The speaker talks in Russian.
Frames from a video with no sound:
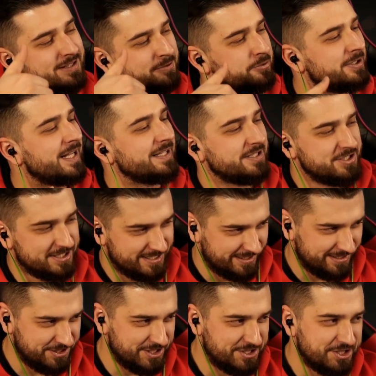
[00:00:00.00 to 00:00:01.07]
ну ладно, сейчас, сейчас,
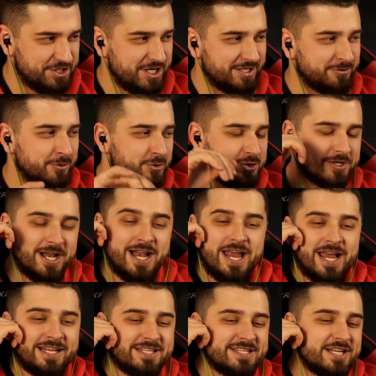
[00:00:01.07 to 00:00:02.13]
сейчас, сейчас откручусь.
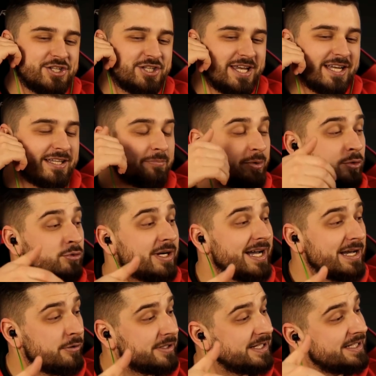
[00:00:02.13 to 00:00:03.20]
Это значит, я
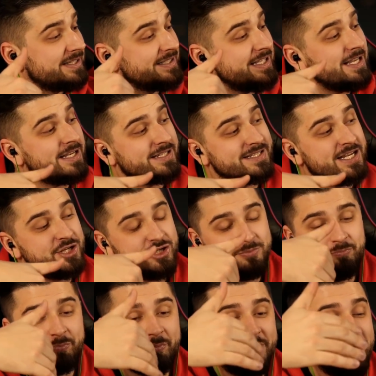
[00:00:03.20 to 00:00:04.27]
наблюдаю, когда ты, значит,
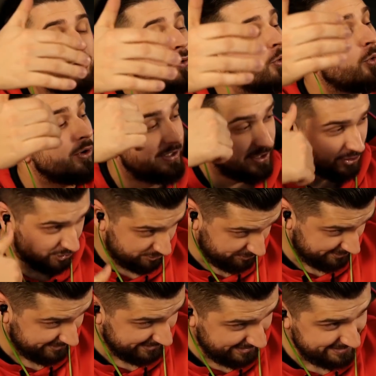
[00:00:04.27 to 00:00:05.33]
приходишь, то
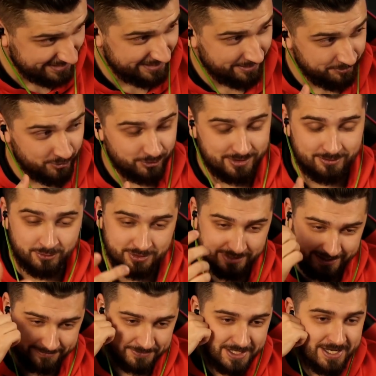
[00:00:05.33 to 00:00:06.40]
есть, да, за компьютер, вот,
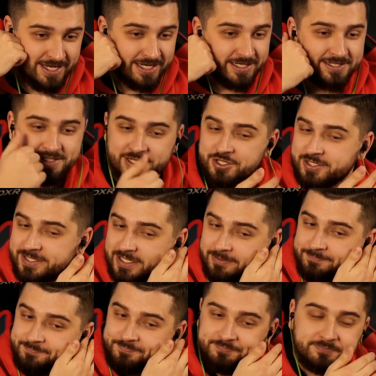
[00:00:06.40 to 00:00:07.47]
да. Да. Значит,
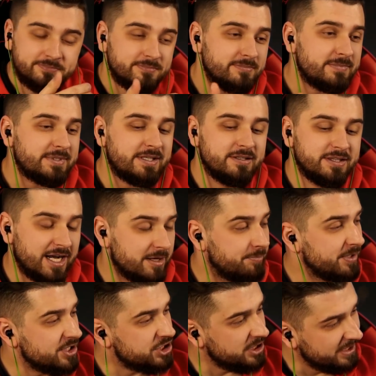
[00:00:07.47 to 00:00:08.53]
да. так,
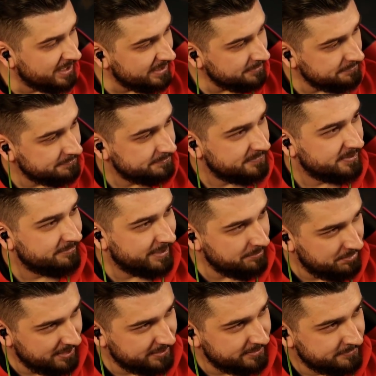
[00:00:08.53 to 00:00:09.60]
пришла в
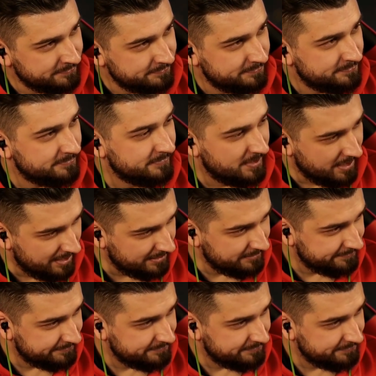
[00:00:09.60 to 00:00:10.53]
обед, так. Да,